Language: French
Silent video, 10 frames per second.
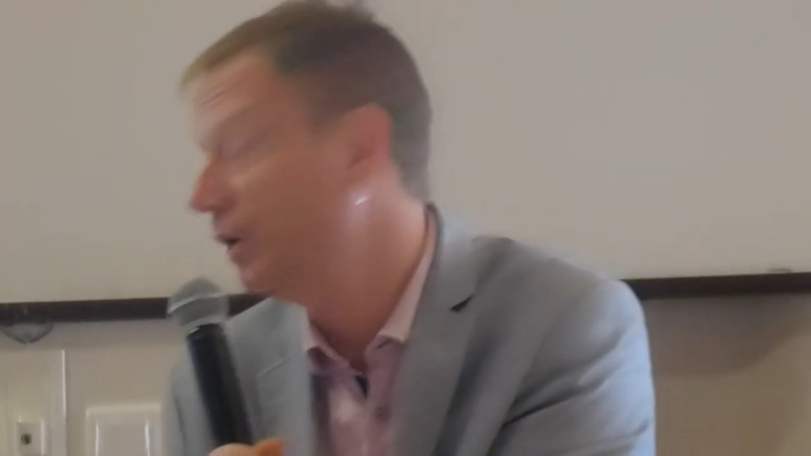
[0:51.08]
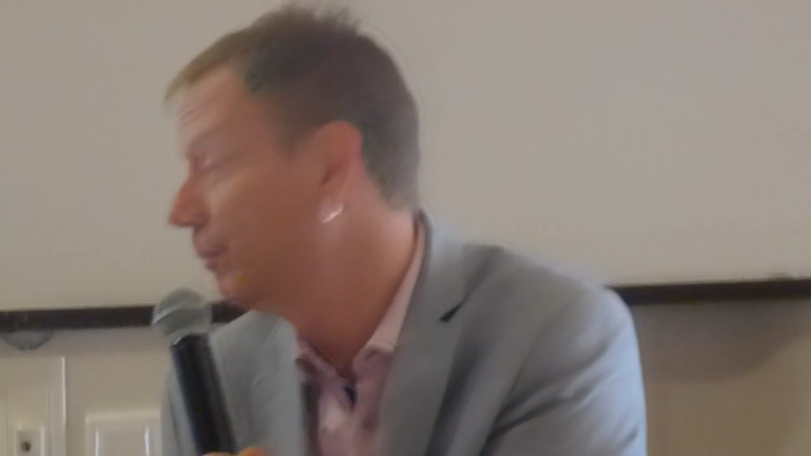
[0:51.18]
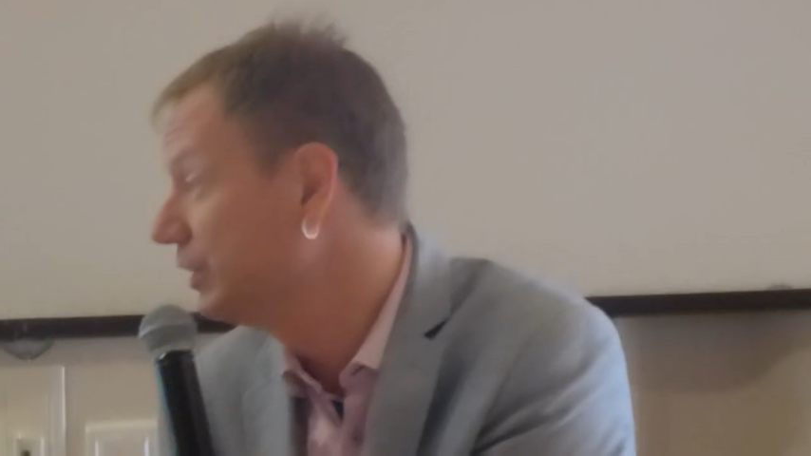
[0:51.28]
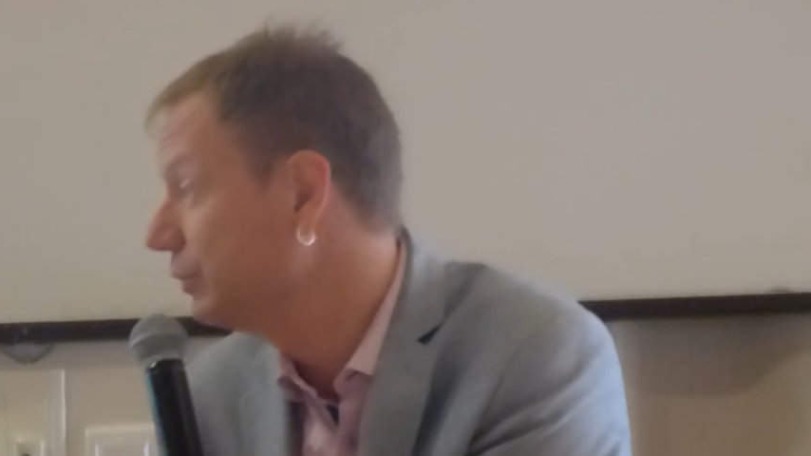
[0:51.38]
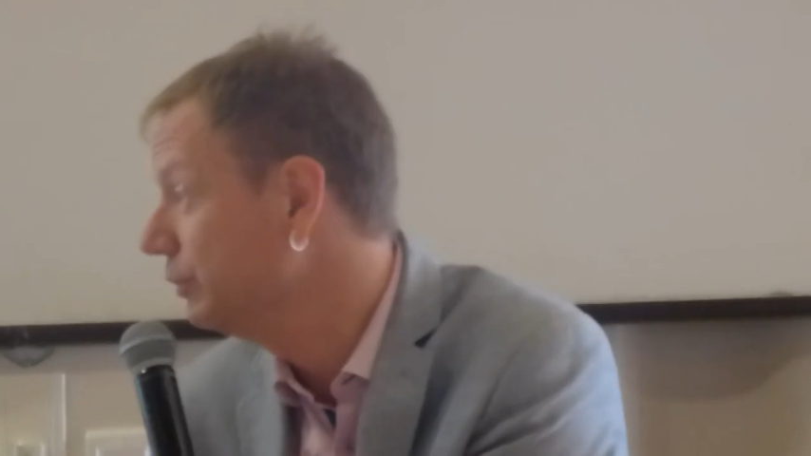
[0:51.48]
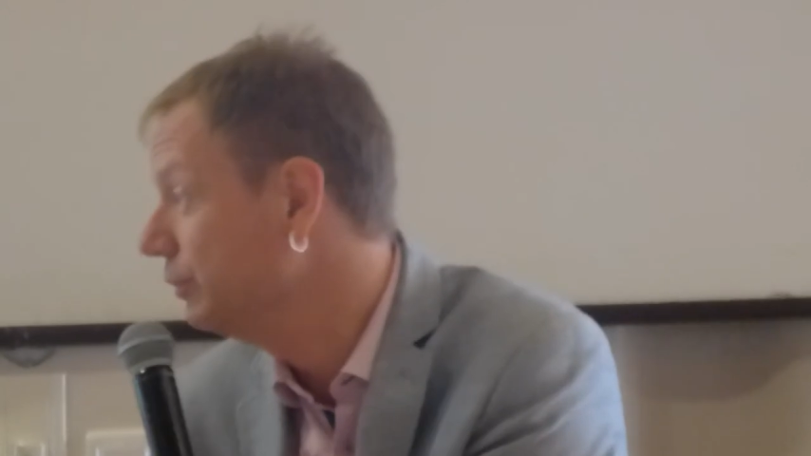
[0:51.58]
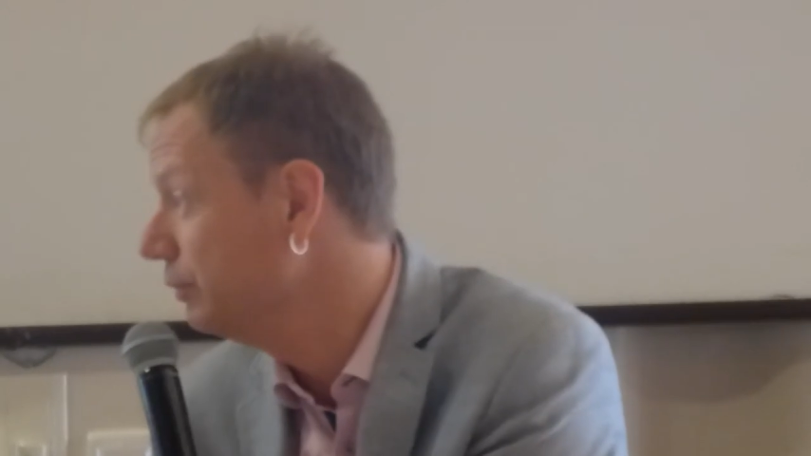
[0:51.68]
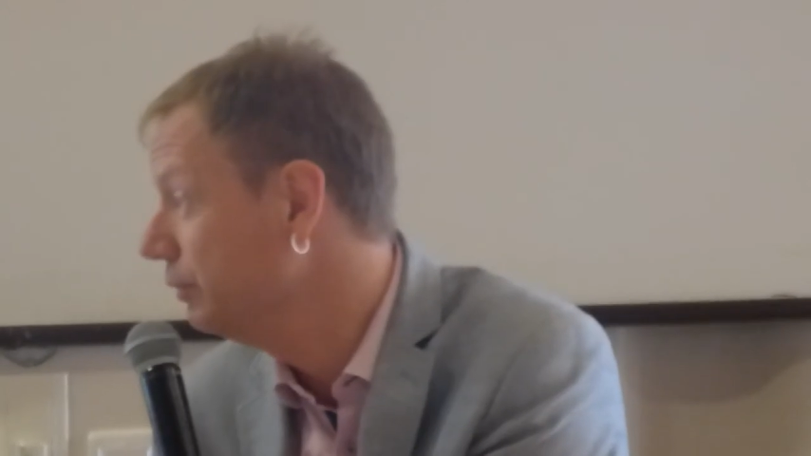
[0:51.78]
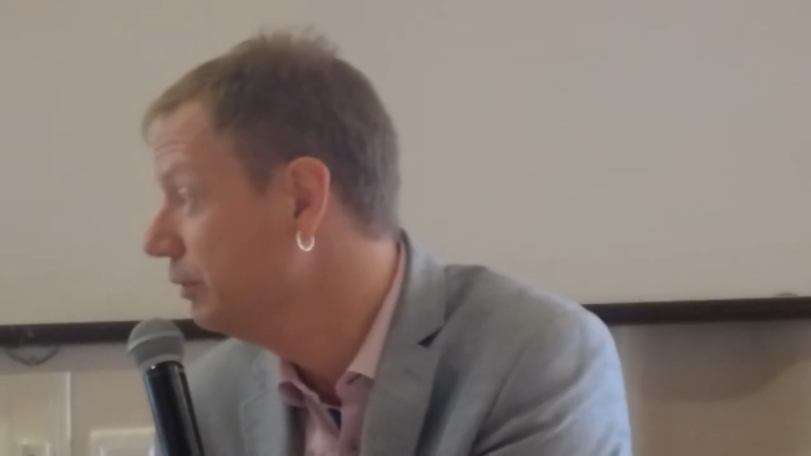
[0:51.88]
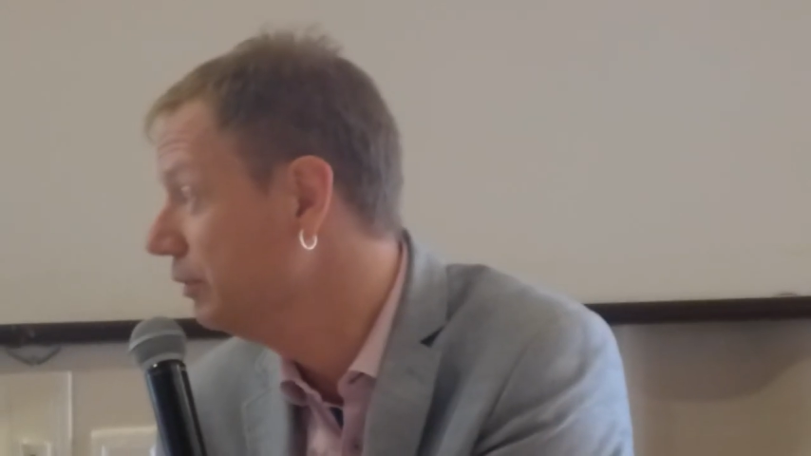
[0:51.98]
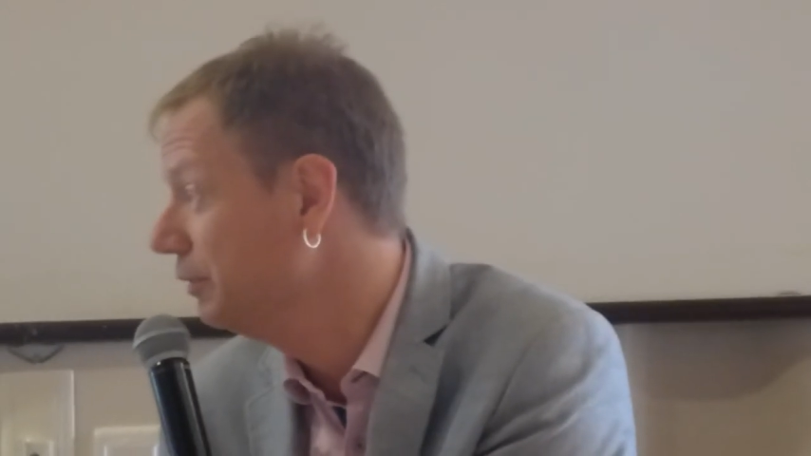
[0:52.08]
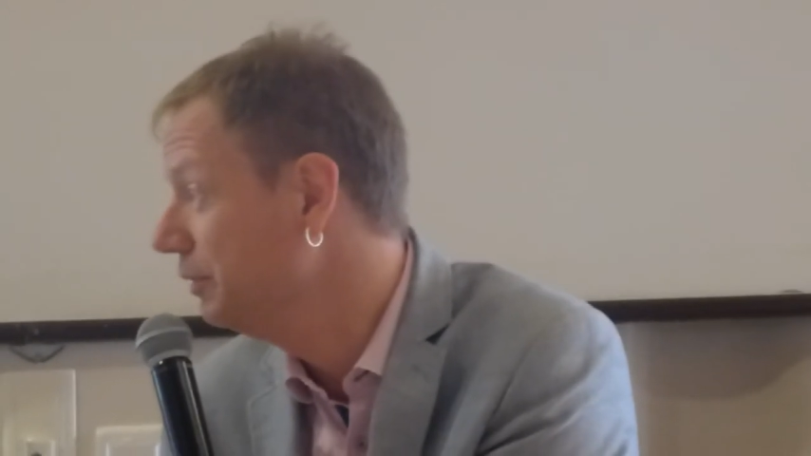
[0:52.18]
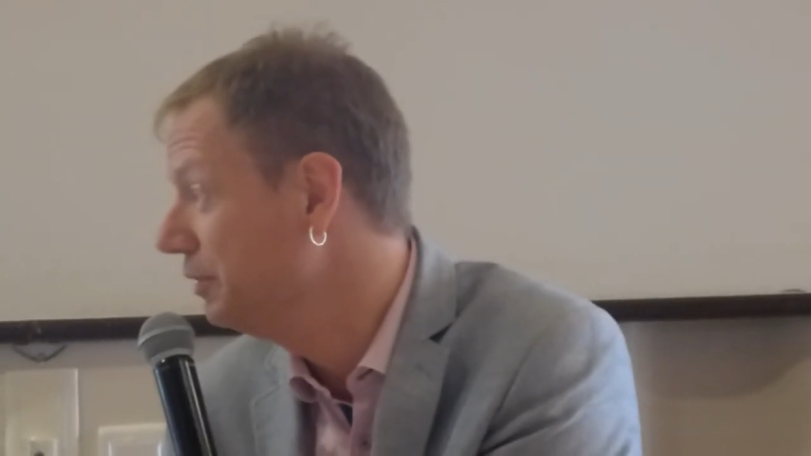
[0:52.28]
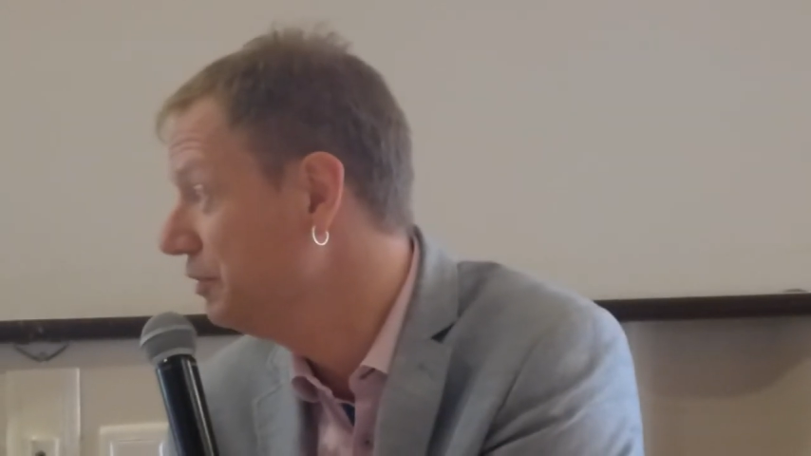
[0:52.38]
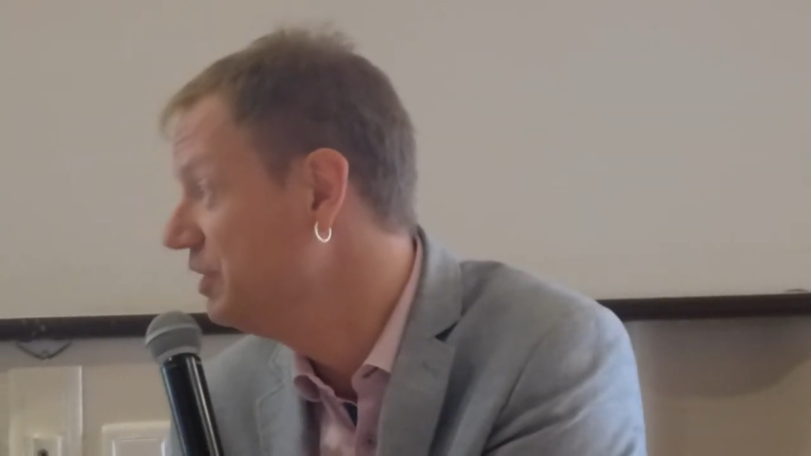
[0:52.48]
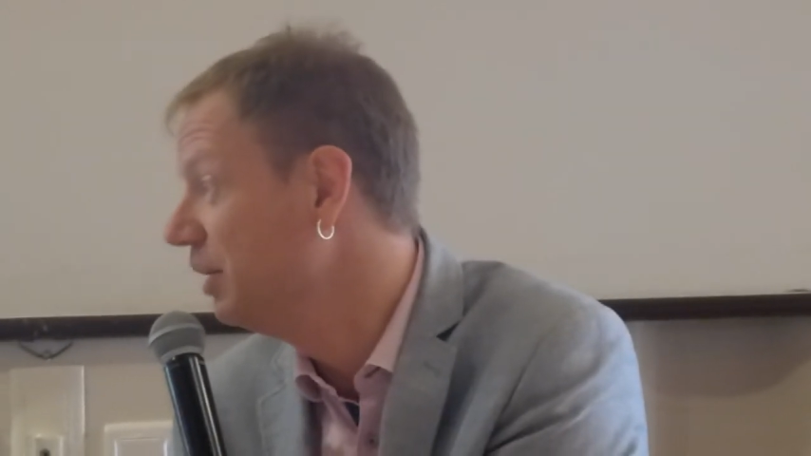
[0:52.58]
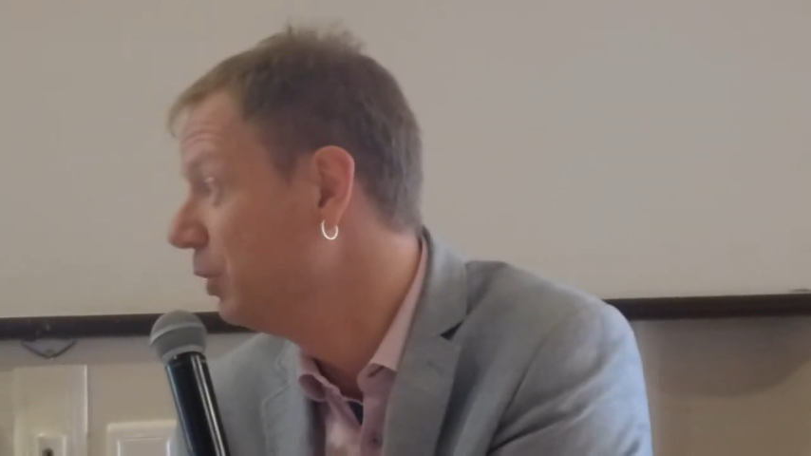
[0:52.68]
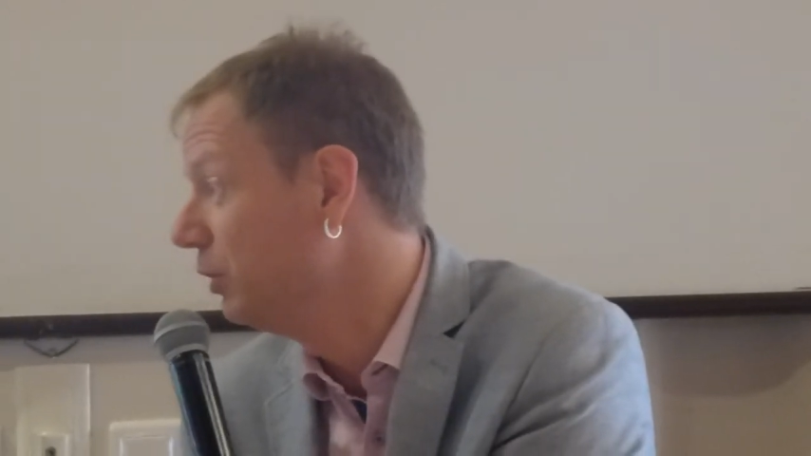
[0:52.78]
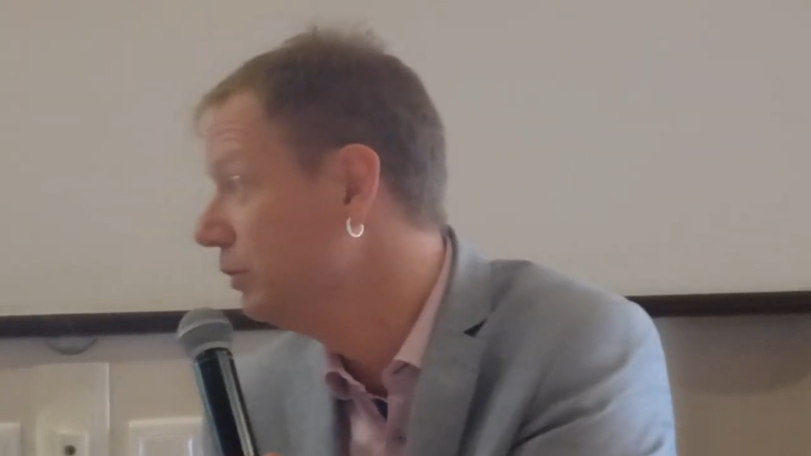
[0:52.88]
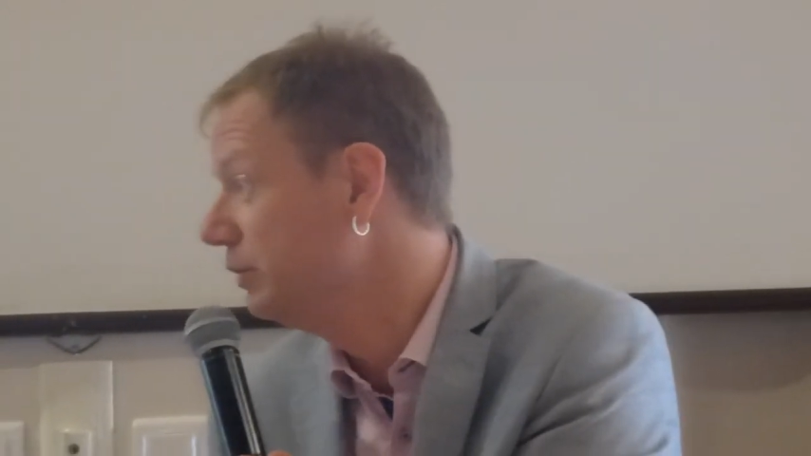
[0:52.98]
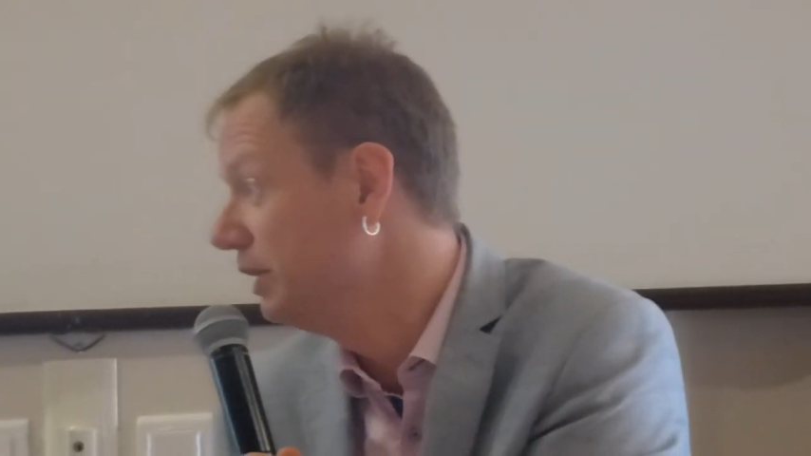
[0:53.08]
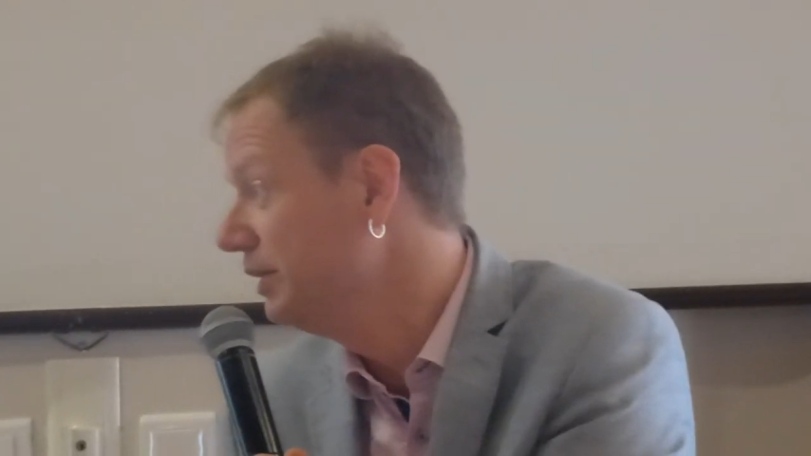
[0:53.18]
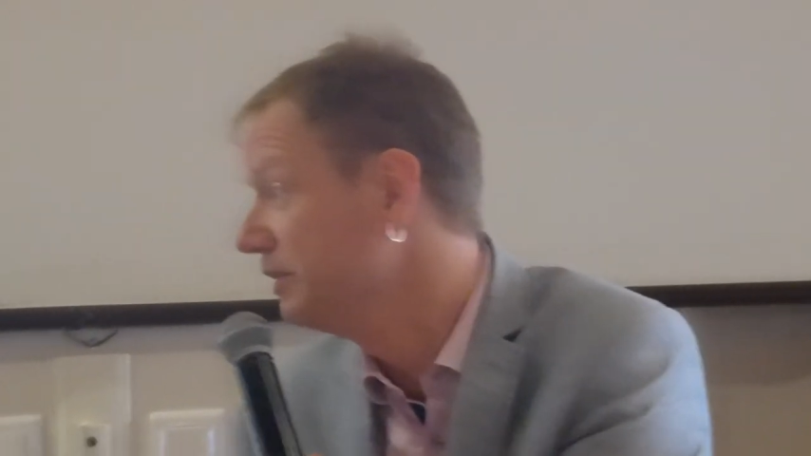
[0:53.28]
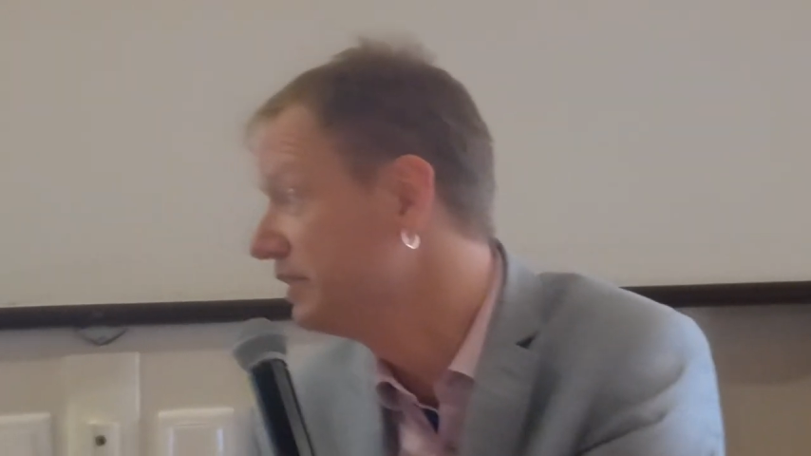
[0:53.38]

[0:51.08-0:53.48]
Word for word: permettre, euh, évidemment, euh, d'aller dans